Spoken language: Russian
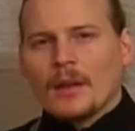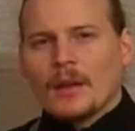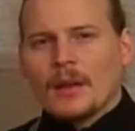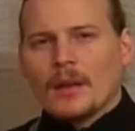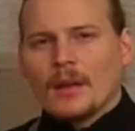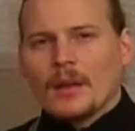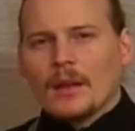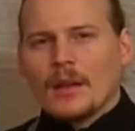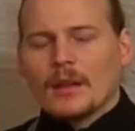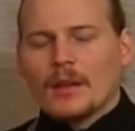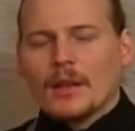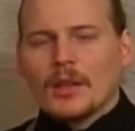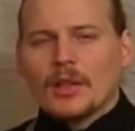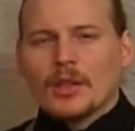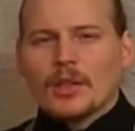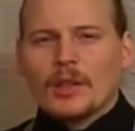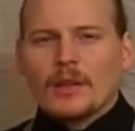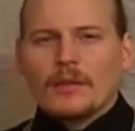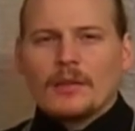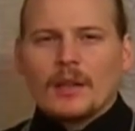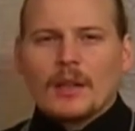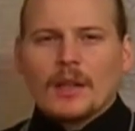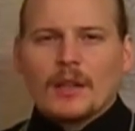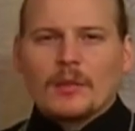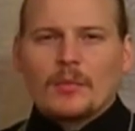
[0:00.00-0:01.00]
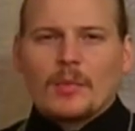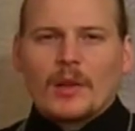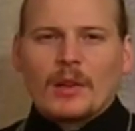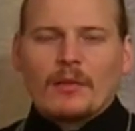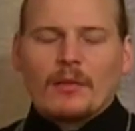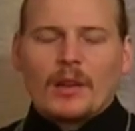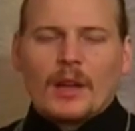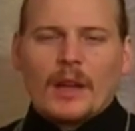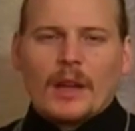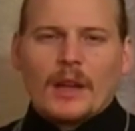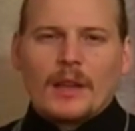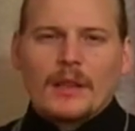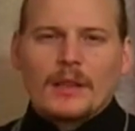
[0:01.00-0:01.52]
Когда человек
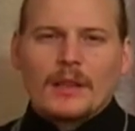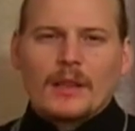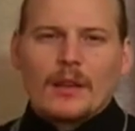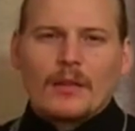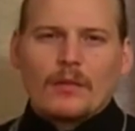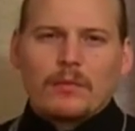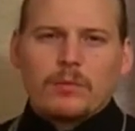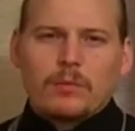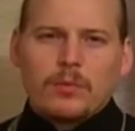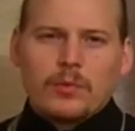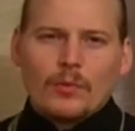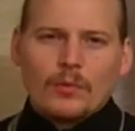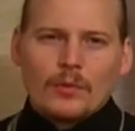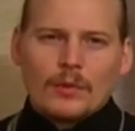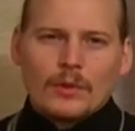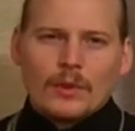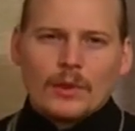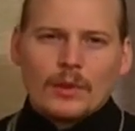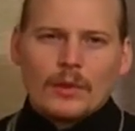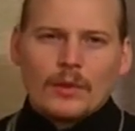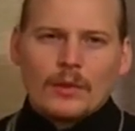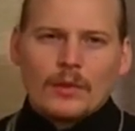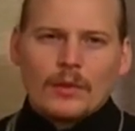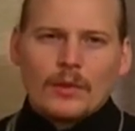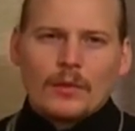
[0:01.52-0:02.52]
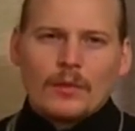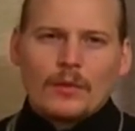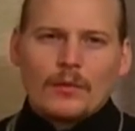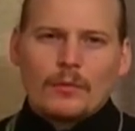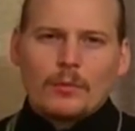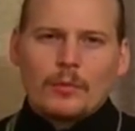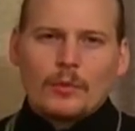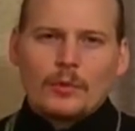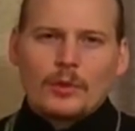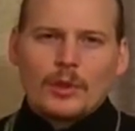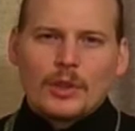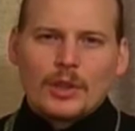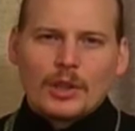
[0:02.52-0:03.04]
отправляется в путь, в
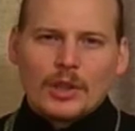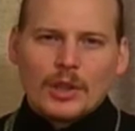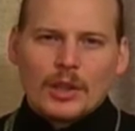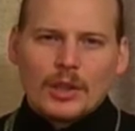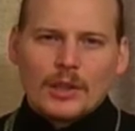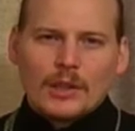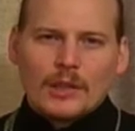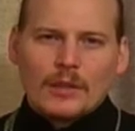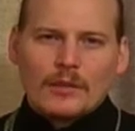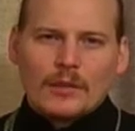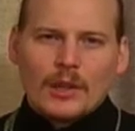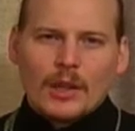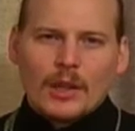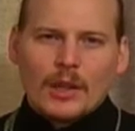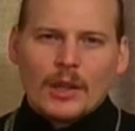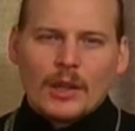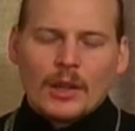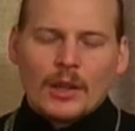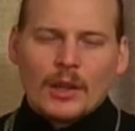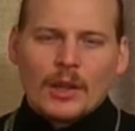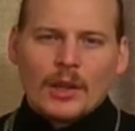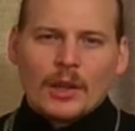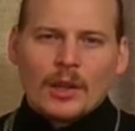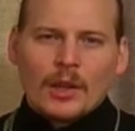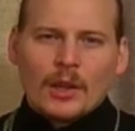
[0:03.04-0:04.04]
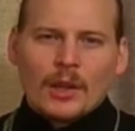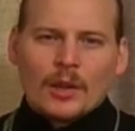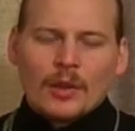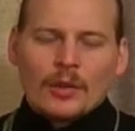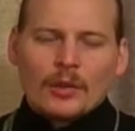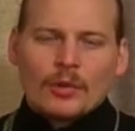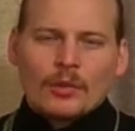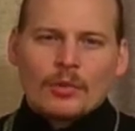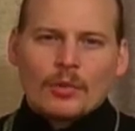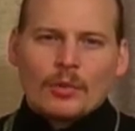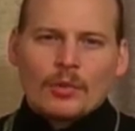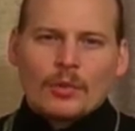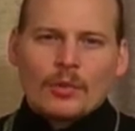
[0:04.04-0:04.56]
путешествие,
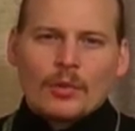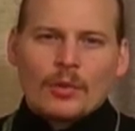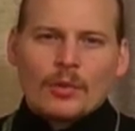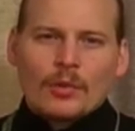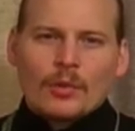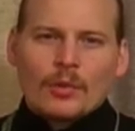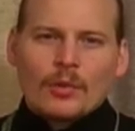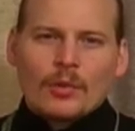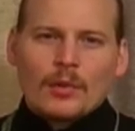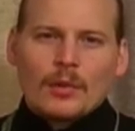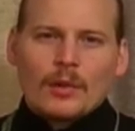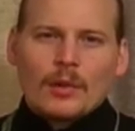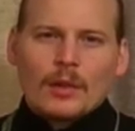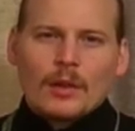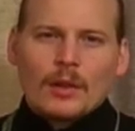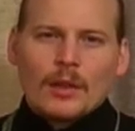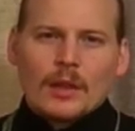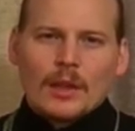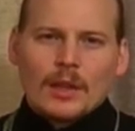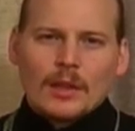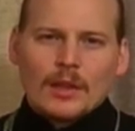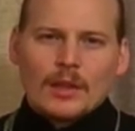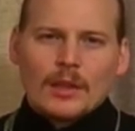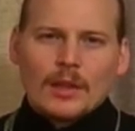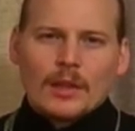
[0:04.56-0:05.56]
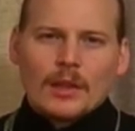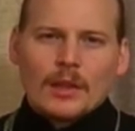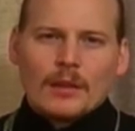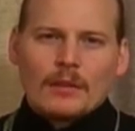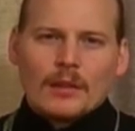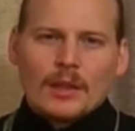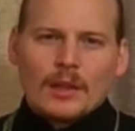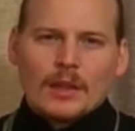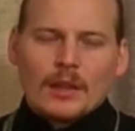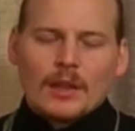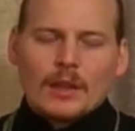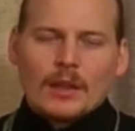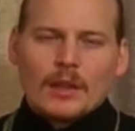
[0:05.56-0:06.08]
то каждый,
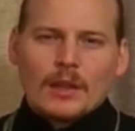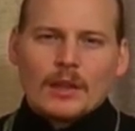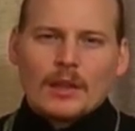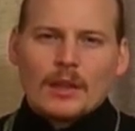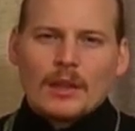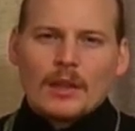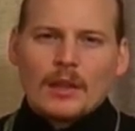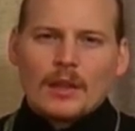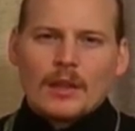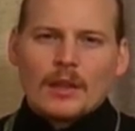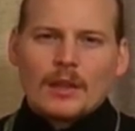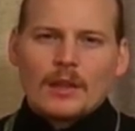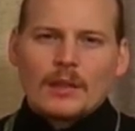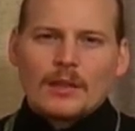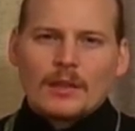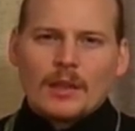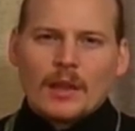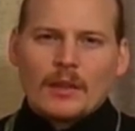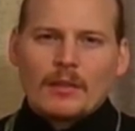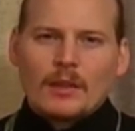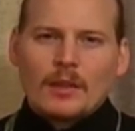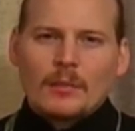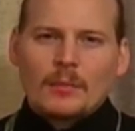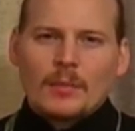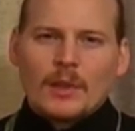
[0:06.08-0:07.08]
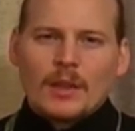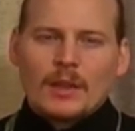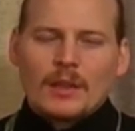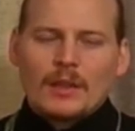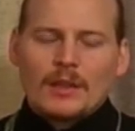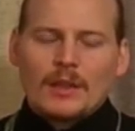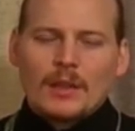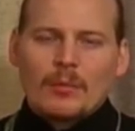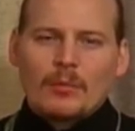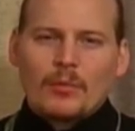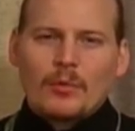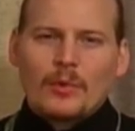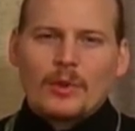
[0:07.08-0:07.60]
наверное, ставит перед
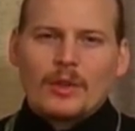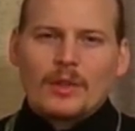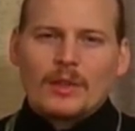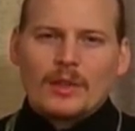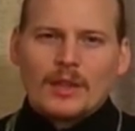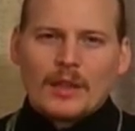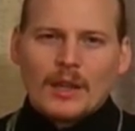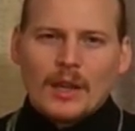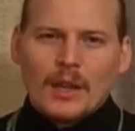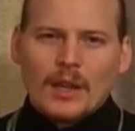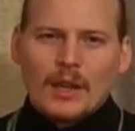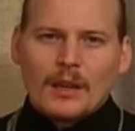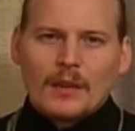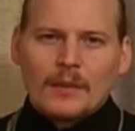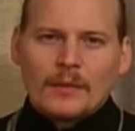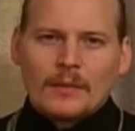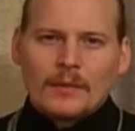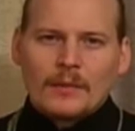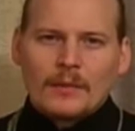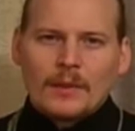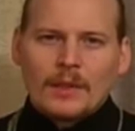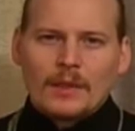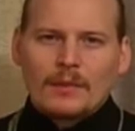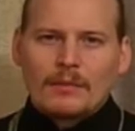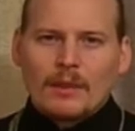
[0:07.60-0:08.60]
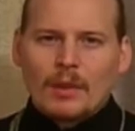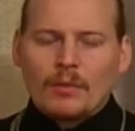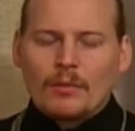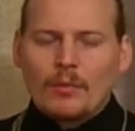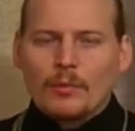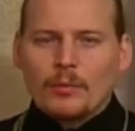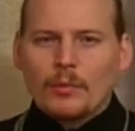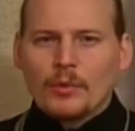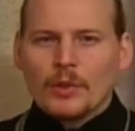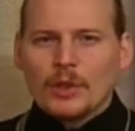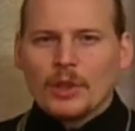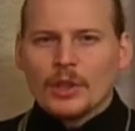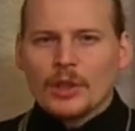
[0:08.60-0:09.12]
собой цель своего
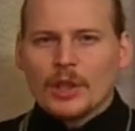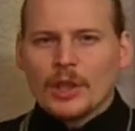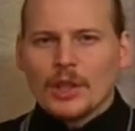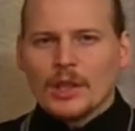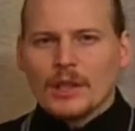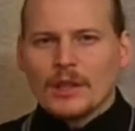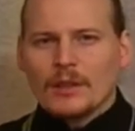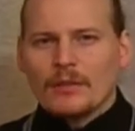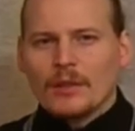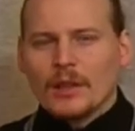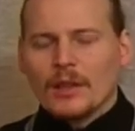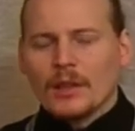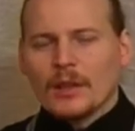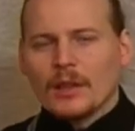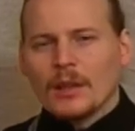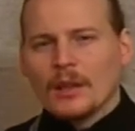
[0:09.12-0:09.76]
путешествия.